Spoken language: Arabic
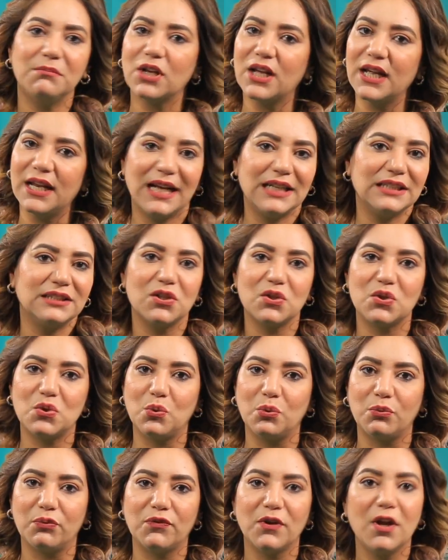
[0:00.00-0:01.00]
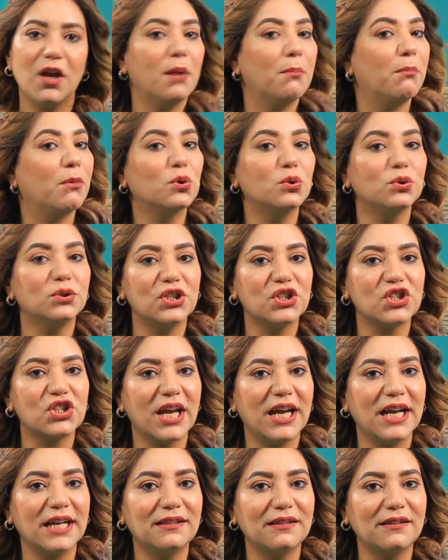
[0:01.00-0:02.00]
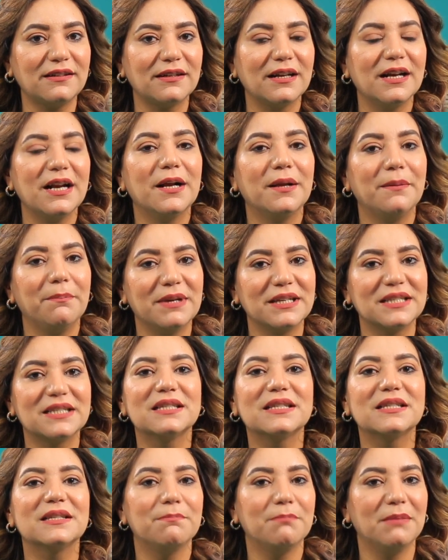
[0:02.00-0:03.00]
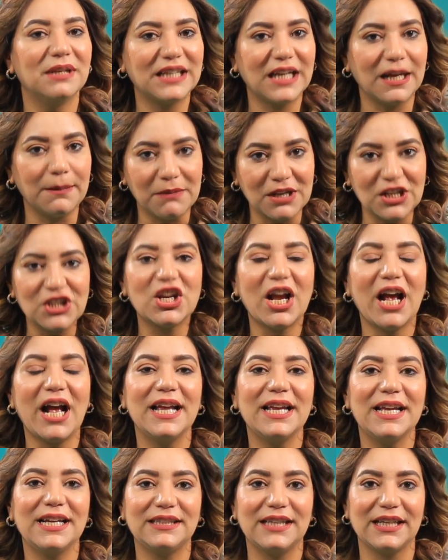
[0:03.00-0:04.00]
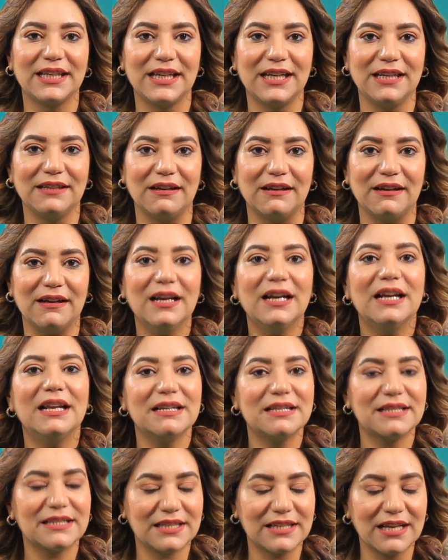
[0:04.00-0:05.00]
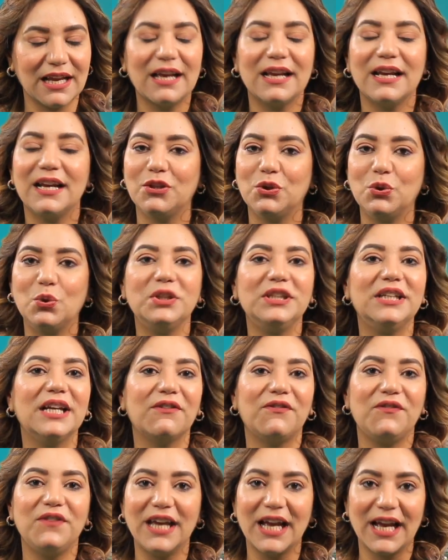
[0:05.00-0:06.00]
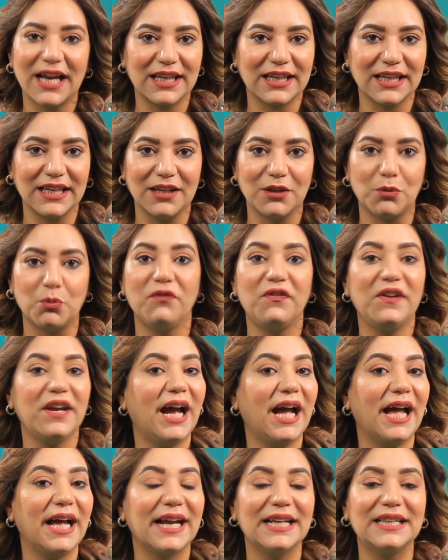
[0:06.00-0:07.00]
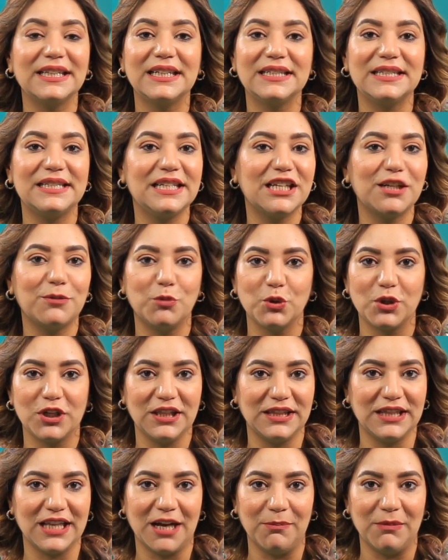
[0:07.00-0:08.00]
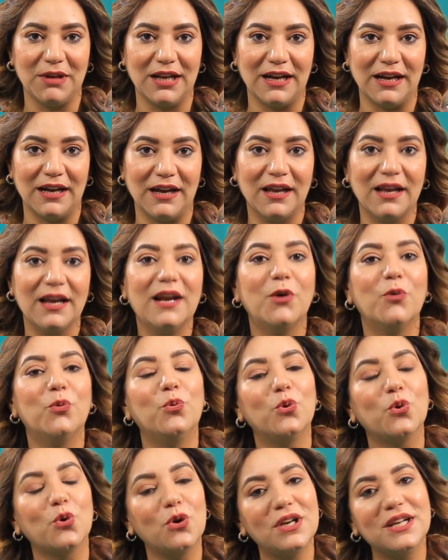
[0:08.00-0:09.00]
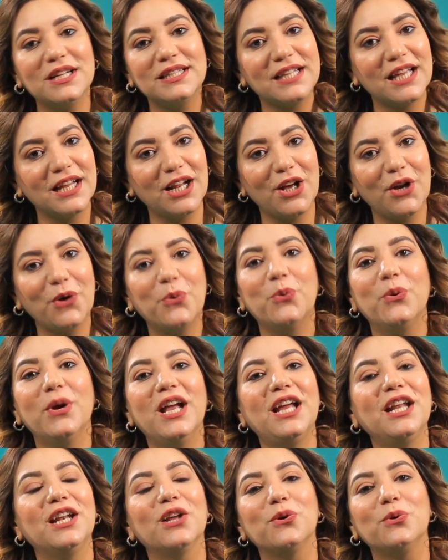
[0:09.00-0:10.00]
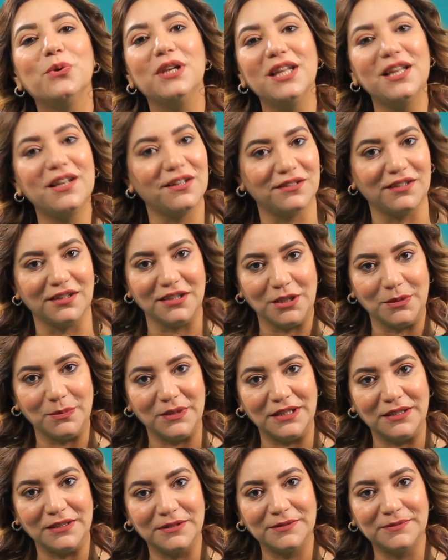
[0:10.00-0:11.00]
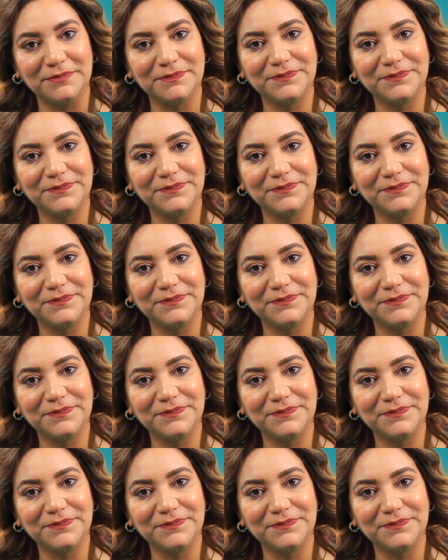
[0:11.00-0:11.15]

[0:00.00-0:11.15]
كان عندي ظروف ما كنتش قادر بس ما تكملش حياتك كده لسه الدنيا فيها خير وفيها حاجات كتير ممكن تعملها وكل سنة وإحنا كلنا طيبين